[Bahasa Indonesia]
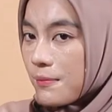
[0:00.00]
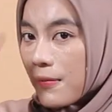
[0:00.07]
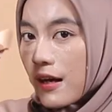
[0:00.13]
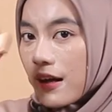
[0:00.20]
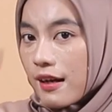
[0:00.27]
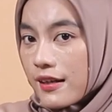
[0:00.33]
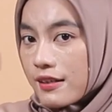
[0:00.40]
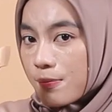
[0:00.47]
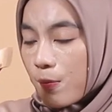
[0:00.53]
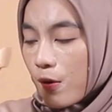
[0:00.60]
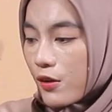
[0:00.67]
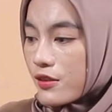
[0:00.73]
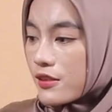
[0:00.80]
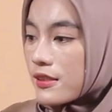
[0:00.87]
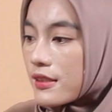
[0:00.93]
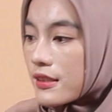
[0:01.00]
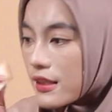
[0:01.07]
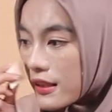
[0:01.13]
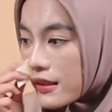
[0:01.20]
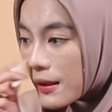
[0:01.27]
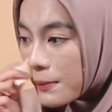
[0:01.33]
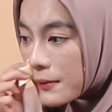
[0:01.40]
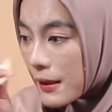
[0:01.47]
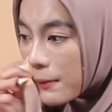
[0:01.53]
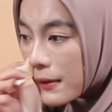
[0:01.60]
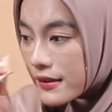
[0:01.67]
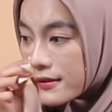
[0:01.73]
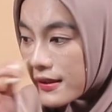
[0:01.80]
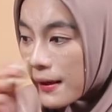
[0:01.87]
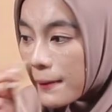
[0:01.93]
Pakai sponge di tap tap
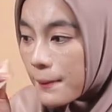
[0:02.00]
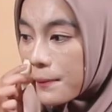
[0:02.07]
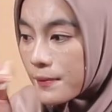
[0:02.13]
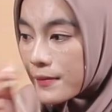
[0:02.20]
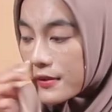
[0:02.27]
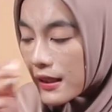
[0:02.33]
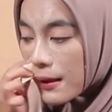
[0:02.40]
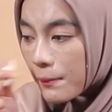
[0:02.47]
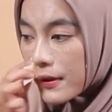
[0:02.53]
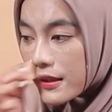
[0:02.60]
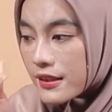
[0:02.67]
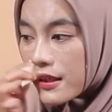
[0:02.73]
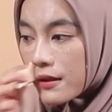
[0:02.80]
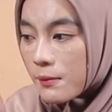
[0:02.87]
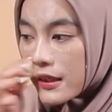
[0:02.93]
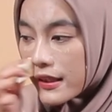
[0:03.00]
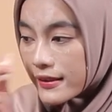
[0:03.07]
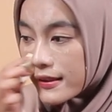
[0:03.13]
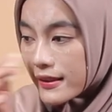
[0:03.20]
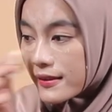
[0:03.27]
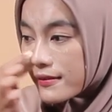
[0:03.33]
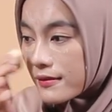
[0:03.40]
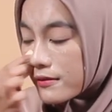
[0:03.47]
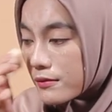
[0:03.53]
aja sampai dia blending.